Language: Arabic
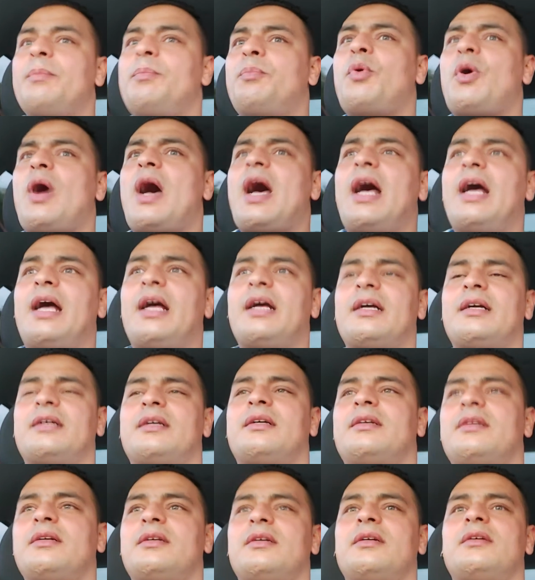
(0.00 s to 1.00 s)
بوان
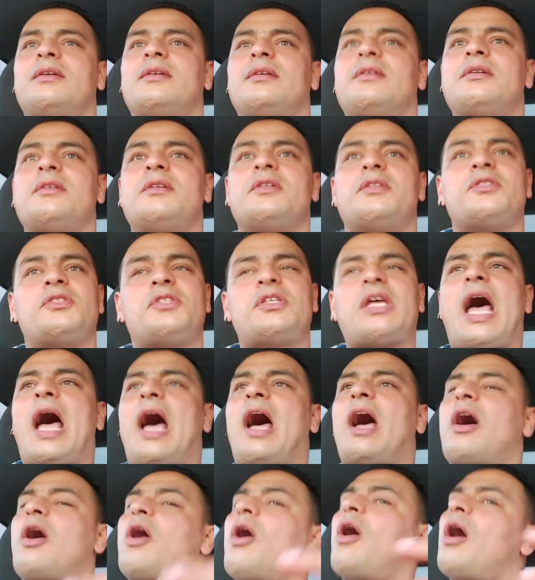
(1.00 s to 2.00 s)

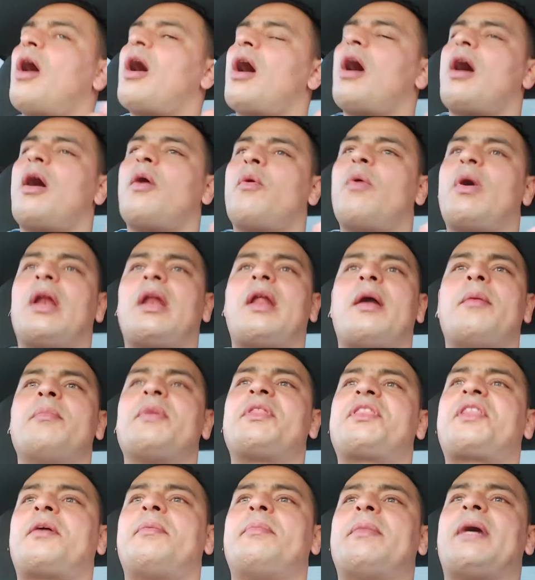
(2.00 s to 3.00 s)
صحة اه والله
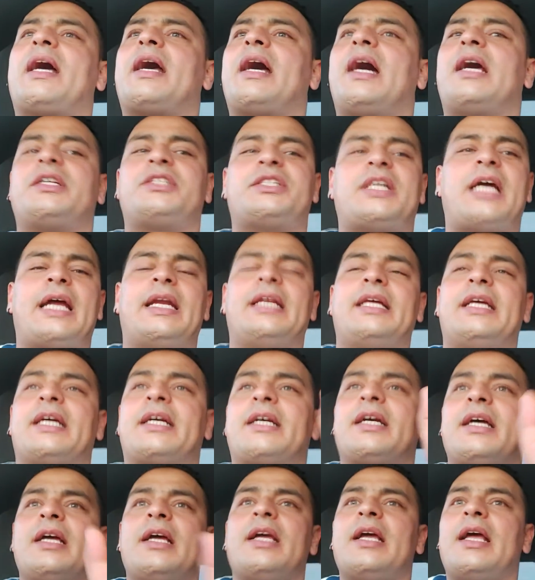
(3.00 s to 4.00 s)
مثخ ما خارج
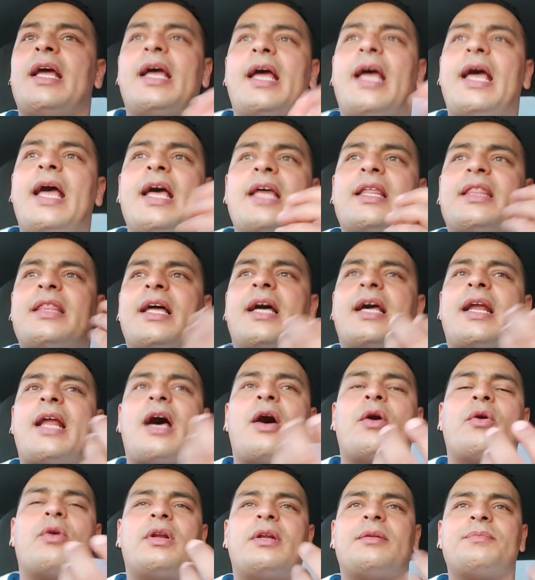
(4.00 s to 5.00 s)
عليك هذا
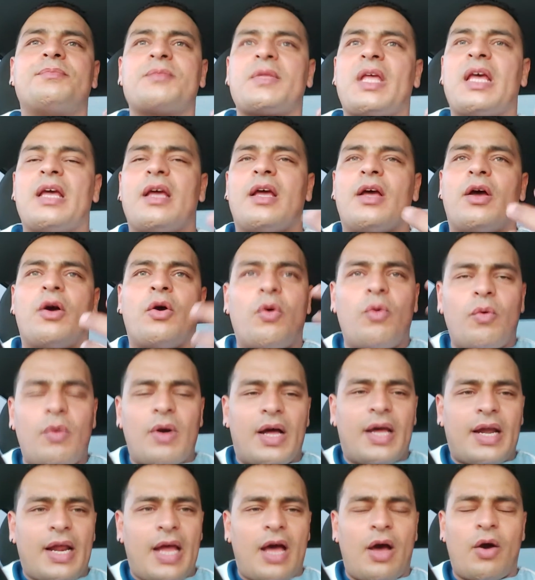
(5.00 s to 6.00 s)
راهو هو
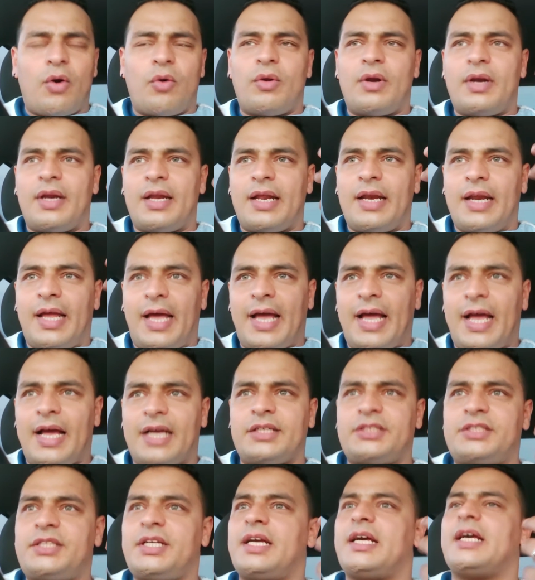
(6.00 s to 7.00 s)
راهو
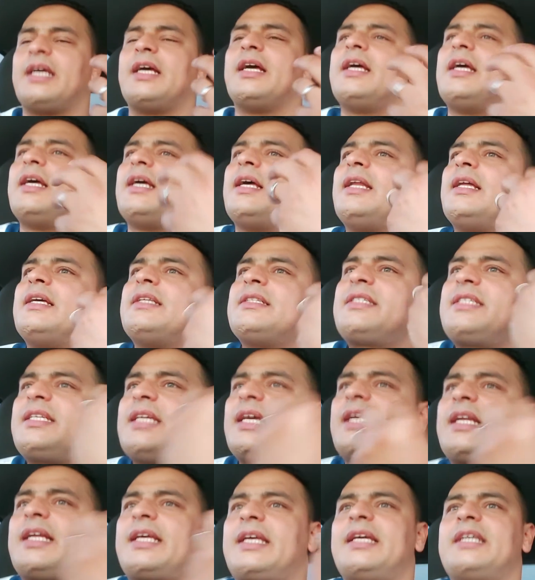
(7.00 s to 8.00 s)
الحاجة
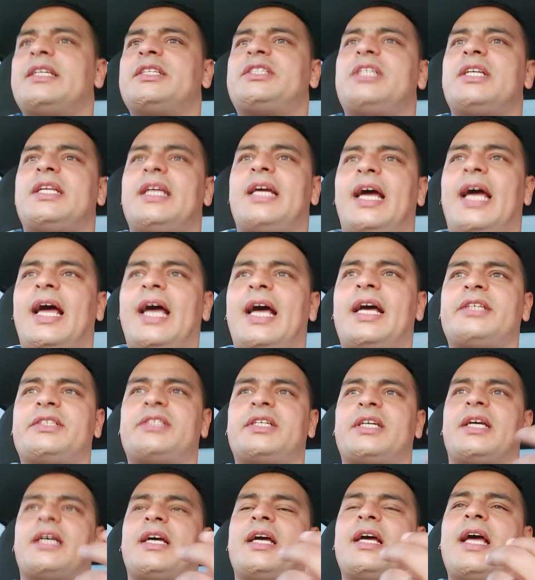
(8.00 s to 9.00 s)
الانسان كي يشري
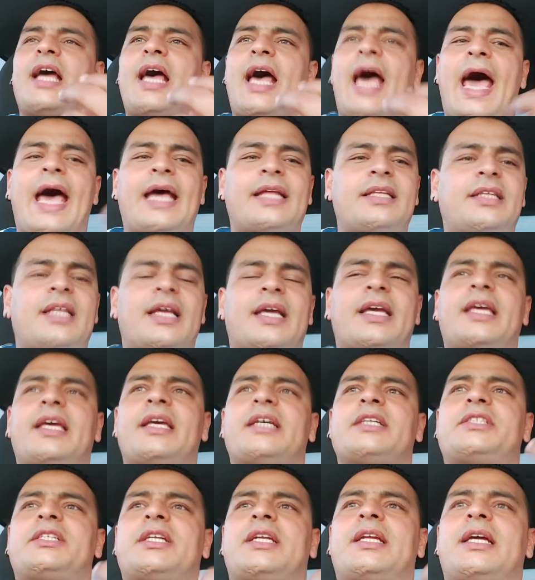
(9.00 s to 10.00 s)
حاجة حتى
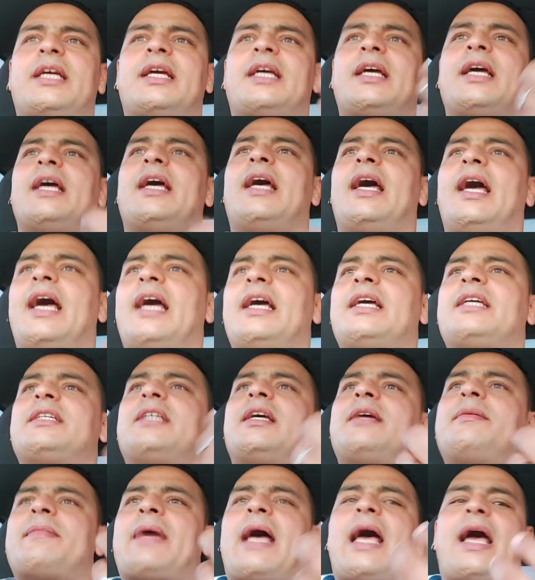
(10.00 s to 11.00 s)
كي يشري
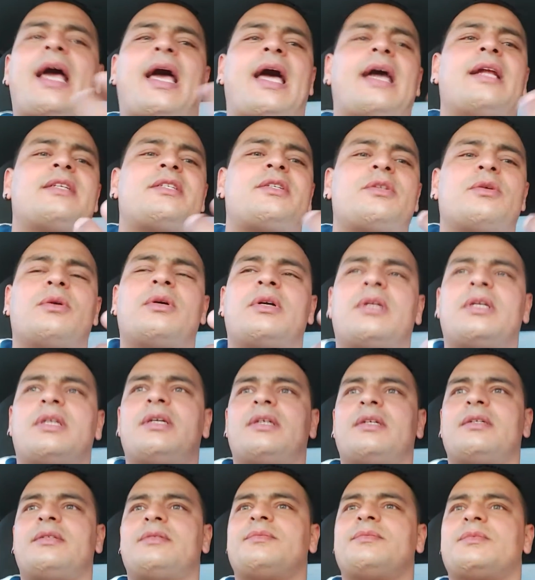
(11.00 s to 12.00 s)
حاجة مع قلصون
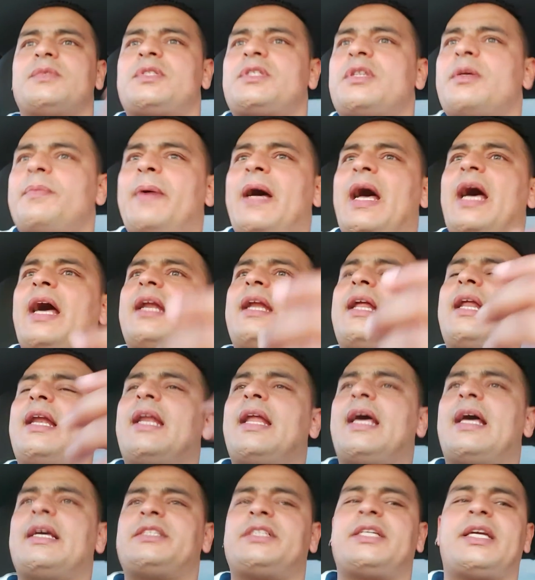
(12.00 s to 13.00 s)
سبحان
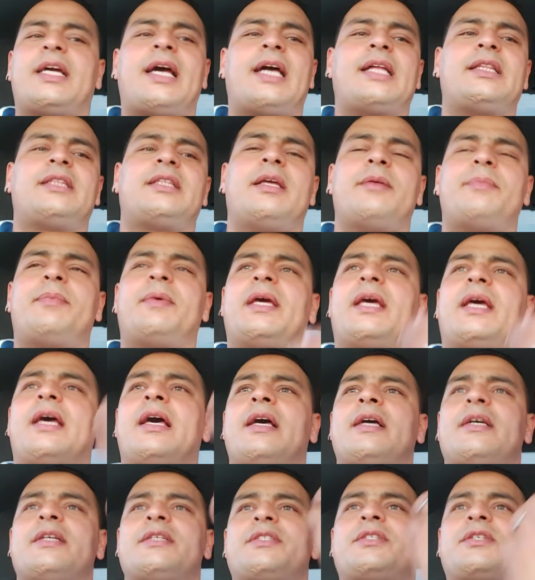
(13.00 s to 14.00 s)
الله شي يغطي به
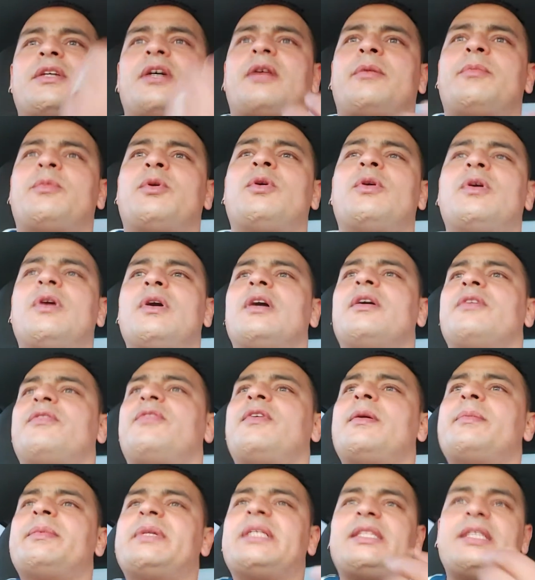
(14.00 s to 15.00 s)
سرمو
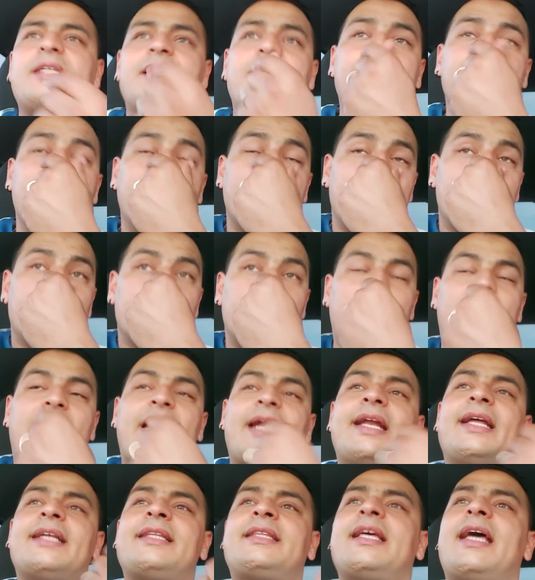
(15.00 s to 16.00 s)
فهمتني
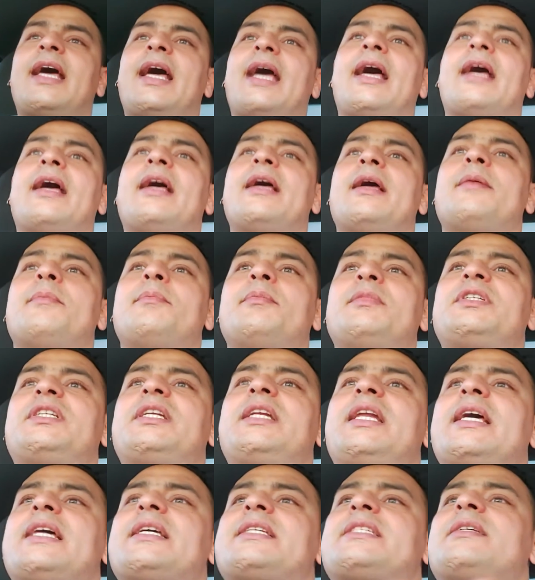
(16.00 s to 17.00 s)
معناتها
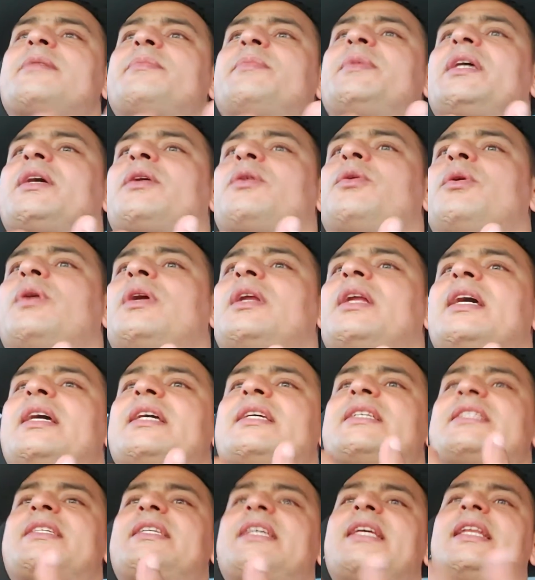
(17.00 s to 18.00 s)
مش لازم يكون
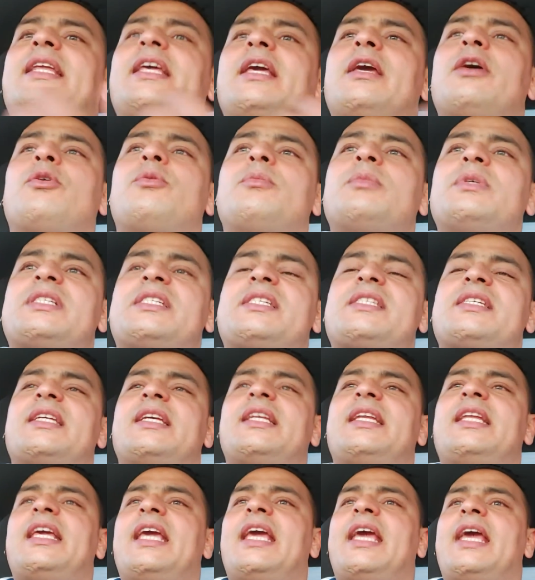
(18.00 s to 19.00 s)
سينيه ومش
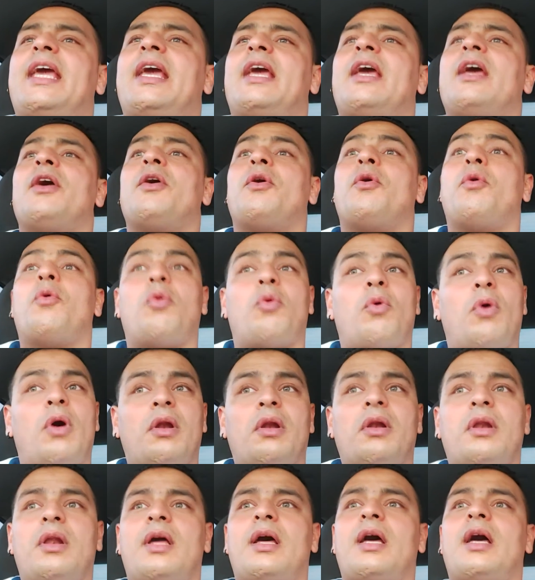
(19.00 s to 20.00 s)
سينيه
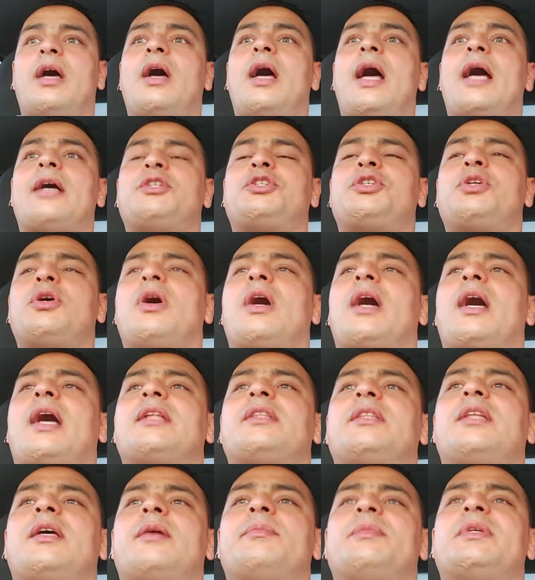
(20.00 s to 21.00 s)
والله ها شو
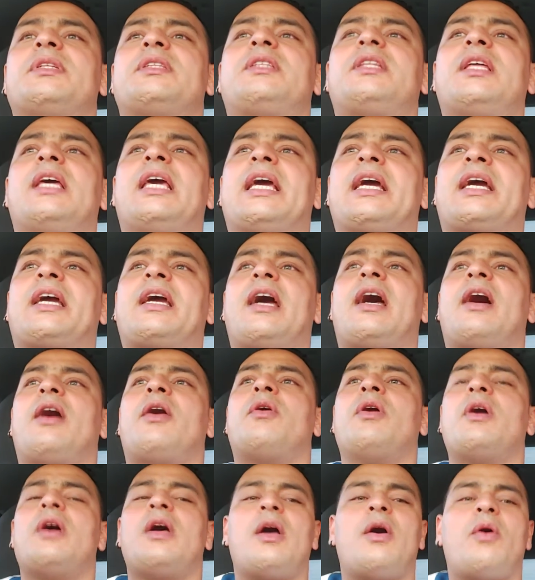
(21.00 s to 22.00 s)
قدم من
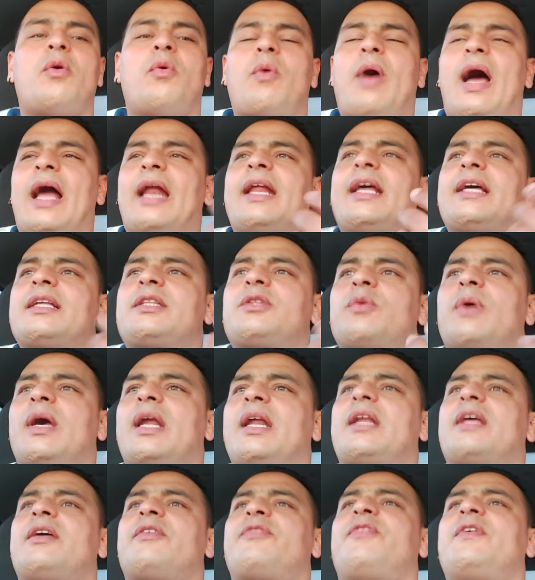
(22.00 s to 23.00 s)
تيكا وعلاه
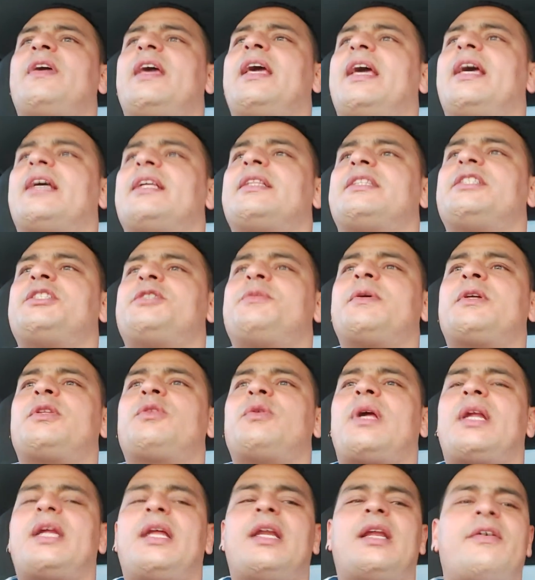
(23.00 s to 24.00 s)
توري فيه تشبك
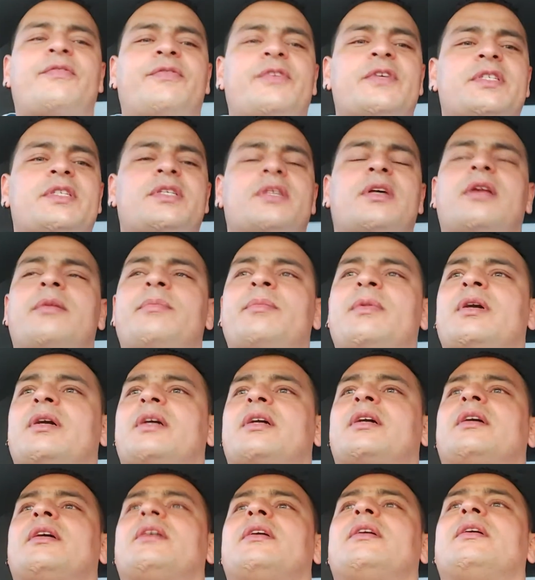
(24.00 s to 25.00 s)
تورينا في سرمك